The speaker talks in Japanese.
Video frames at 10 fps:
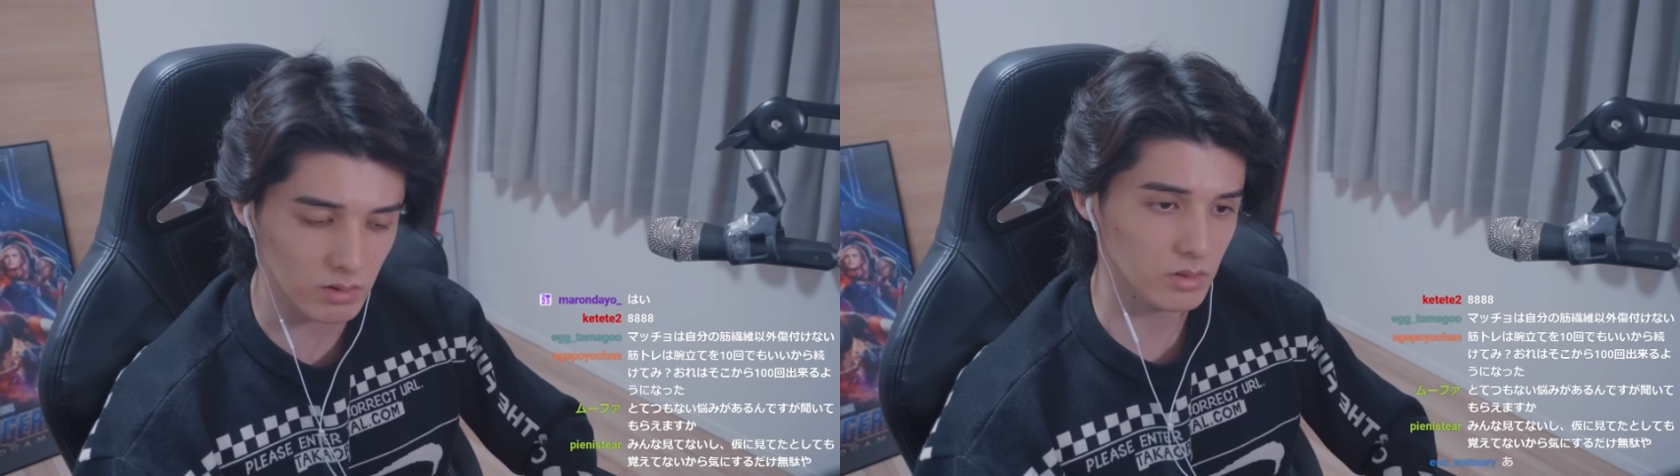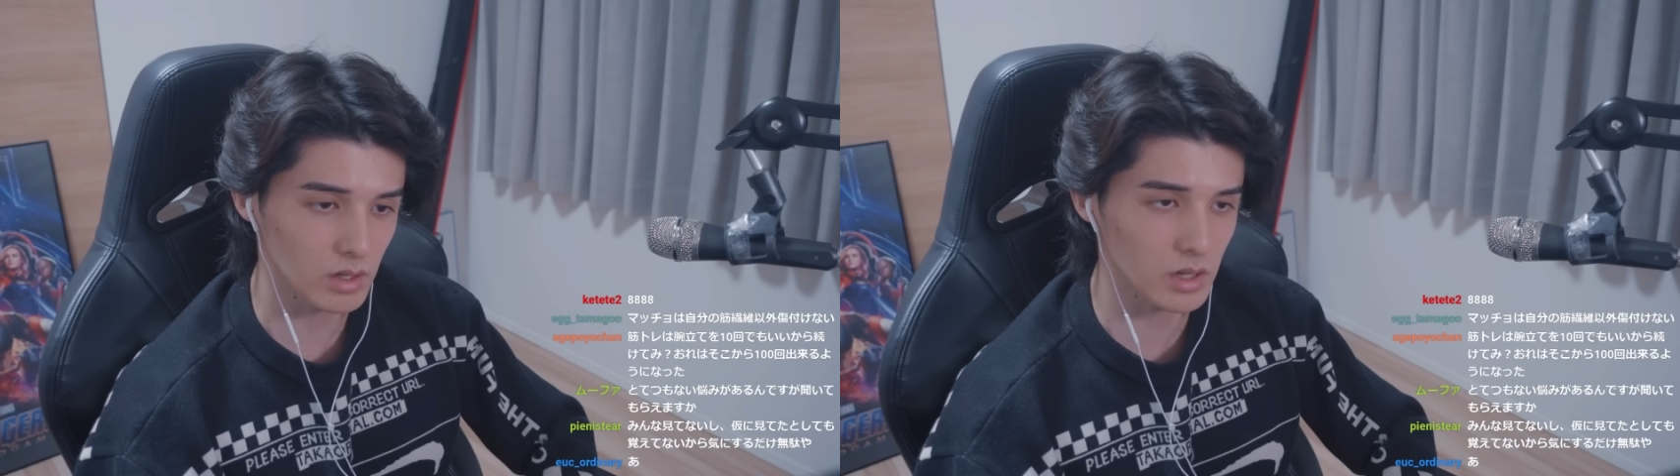
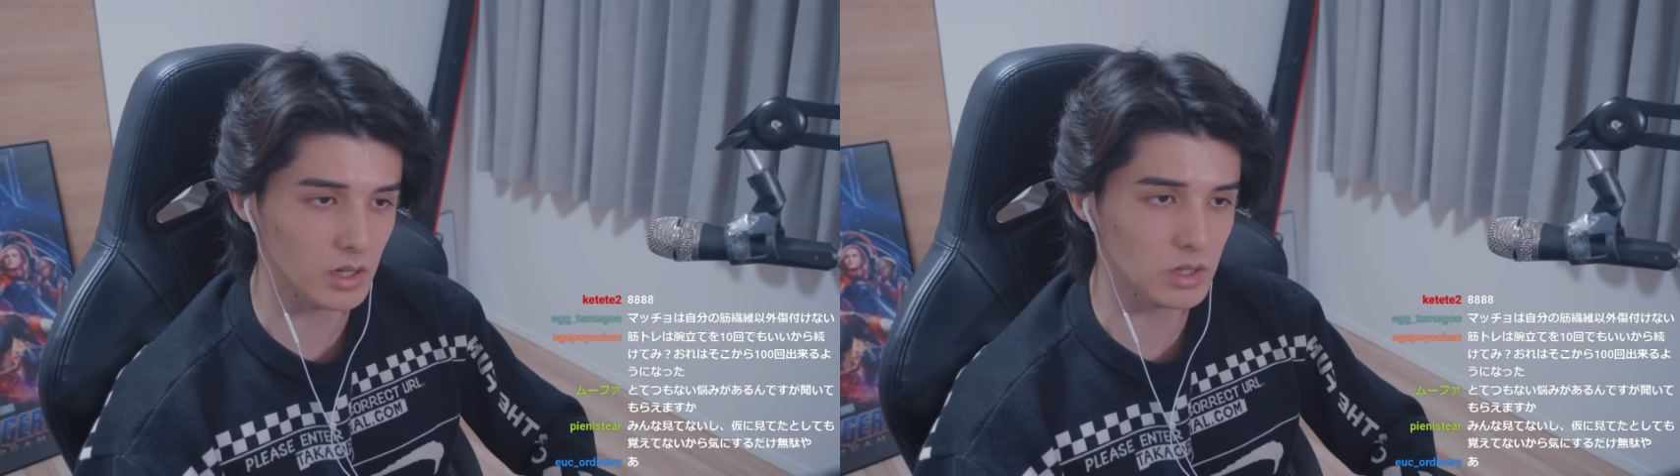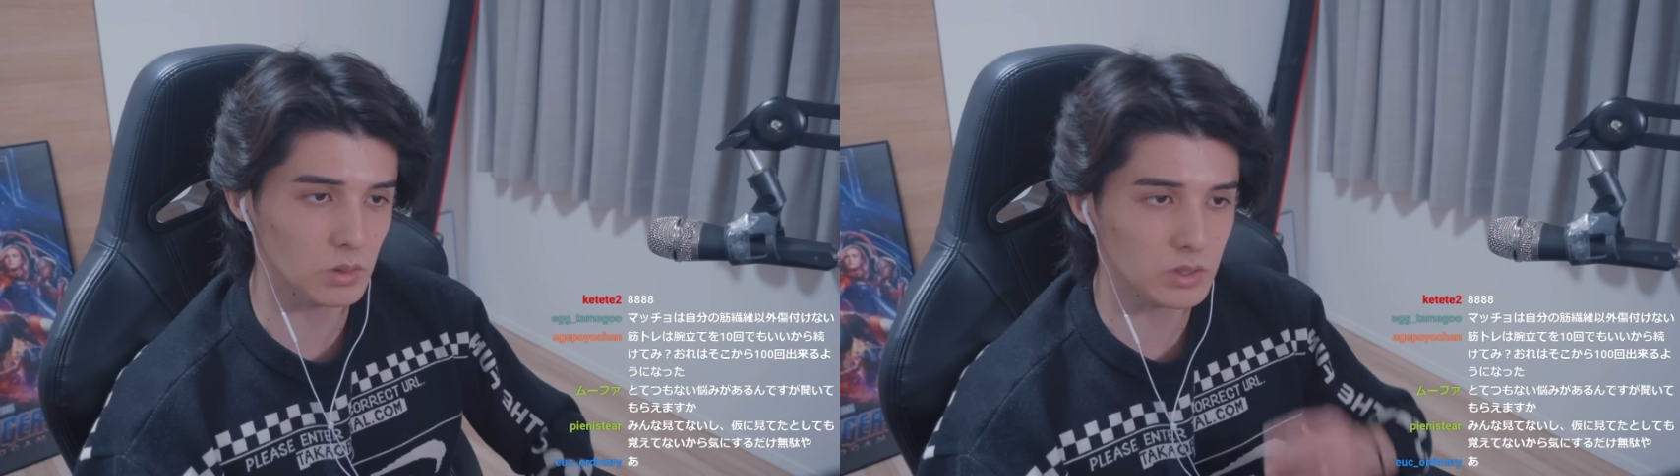何か
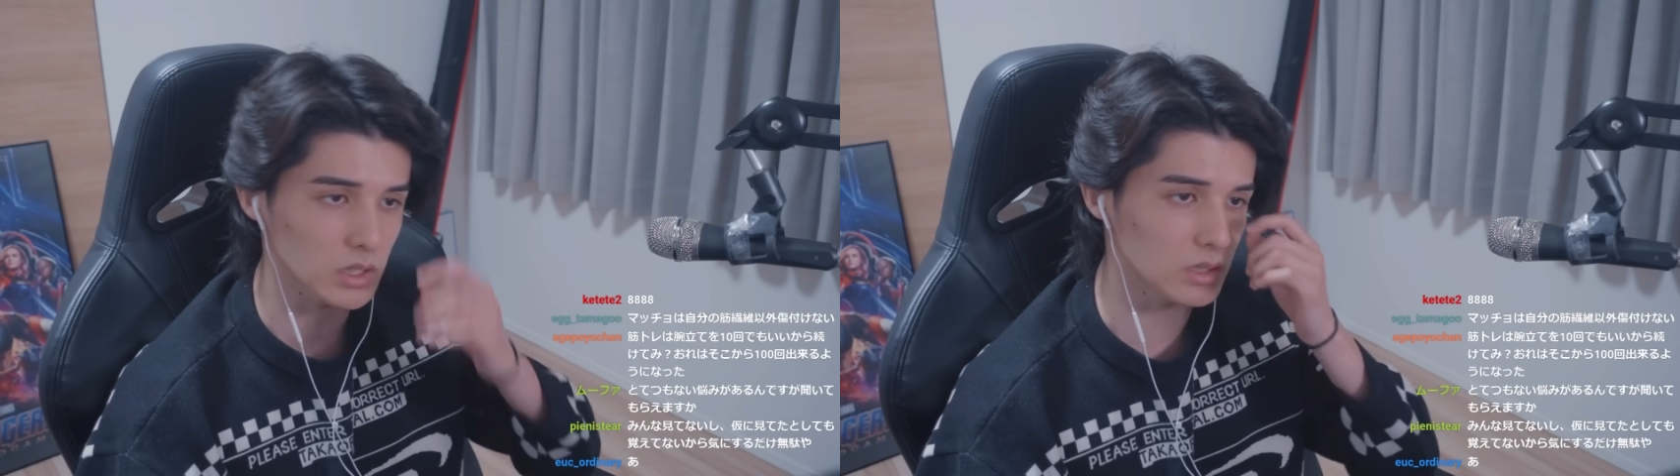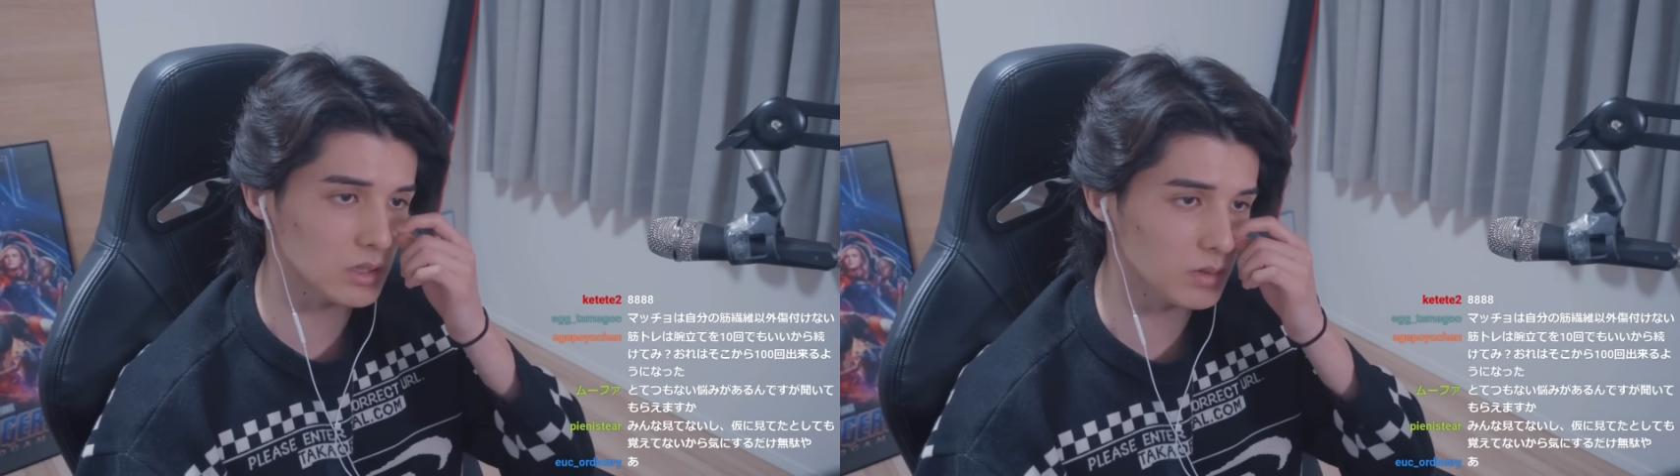に挑
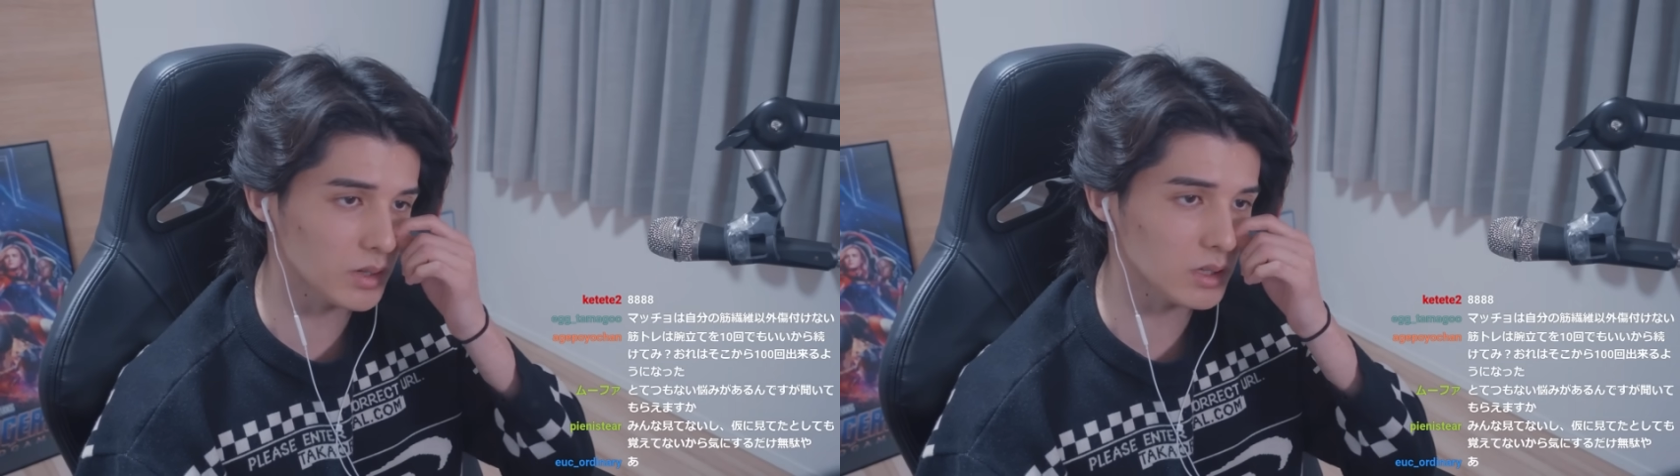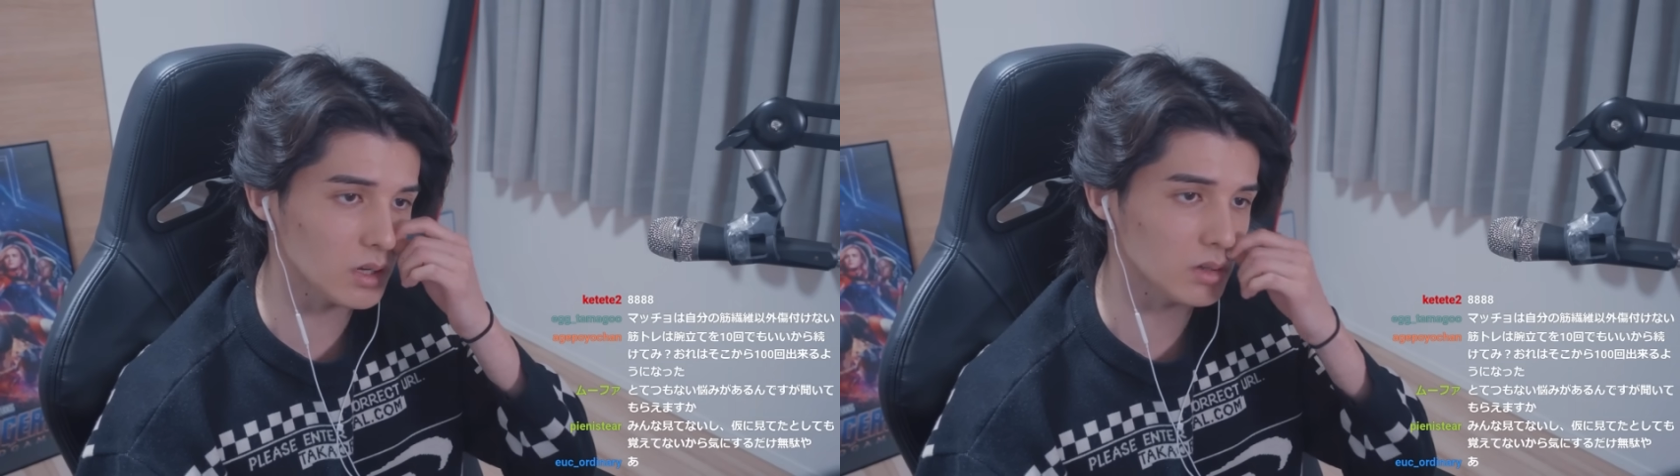戦する
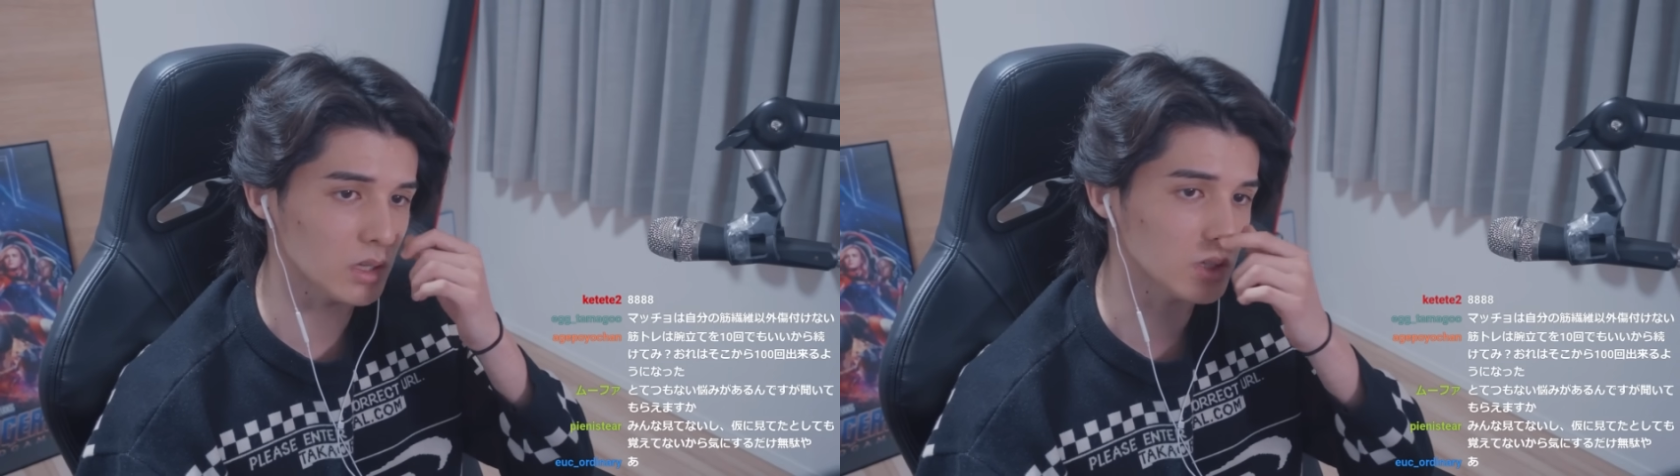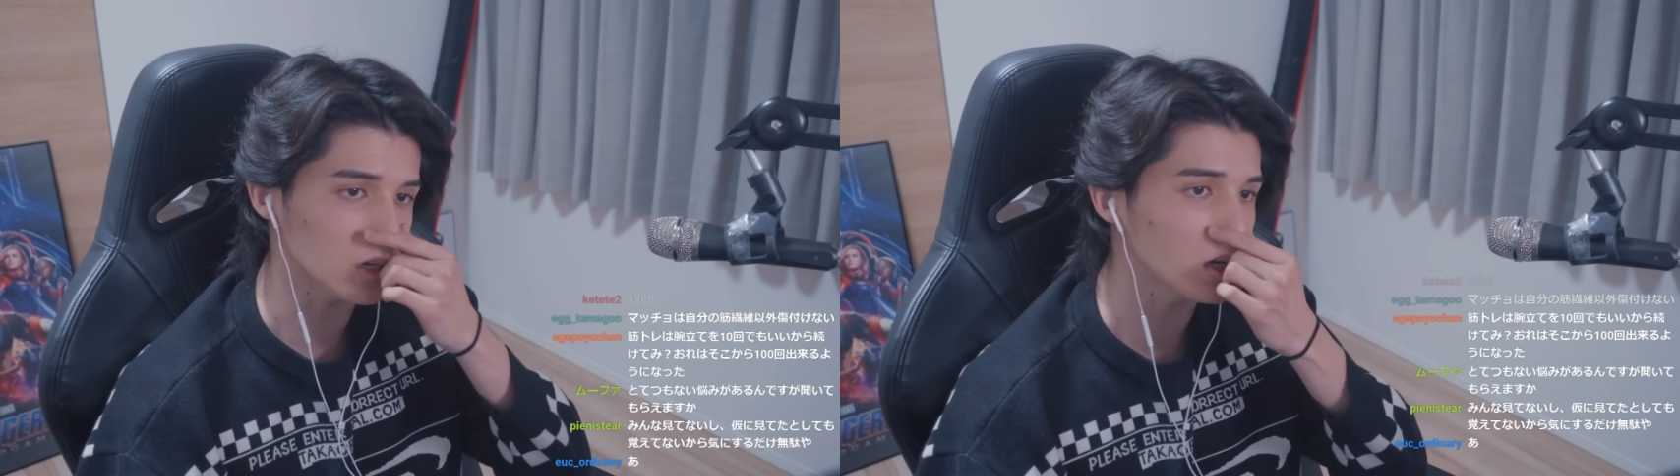メンタル
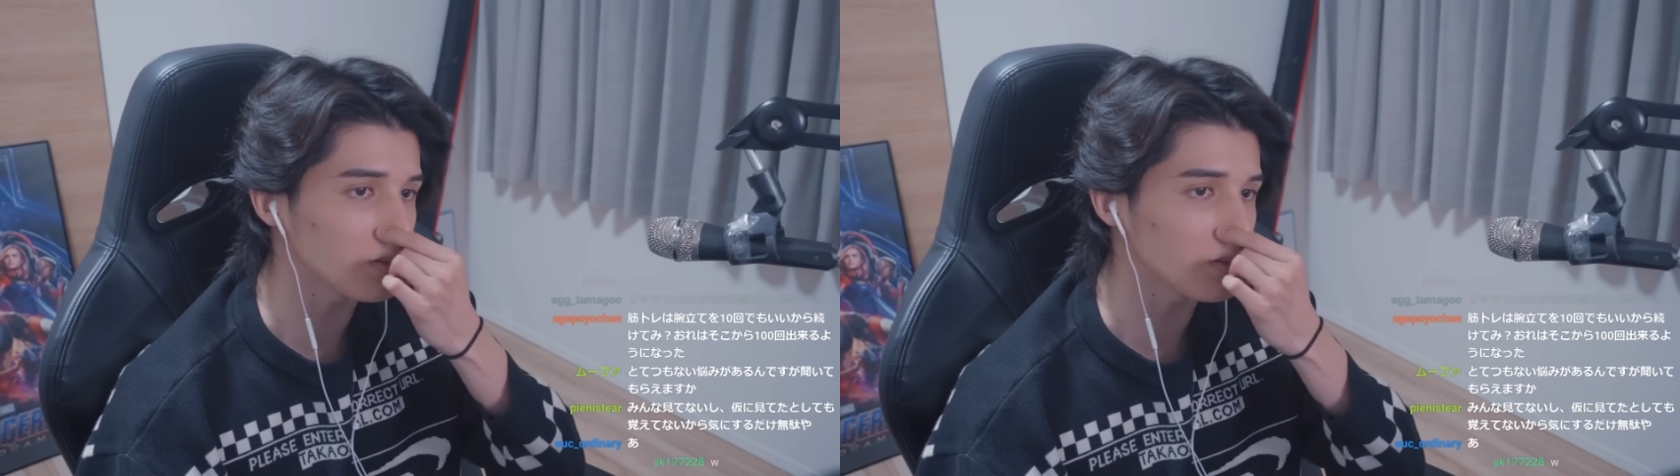だったり、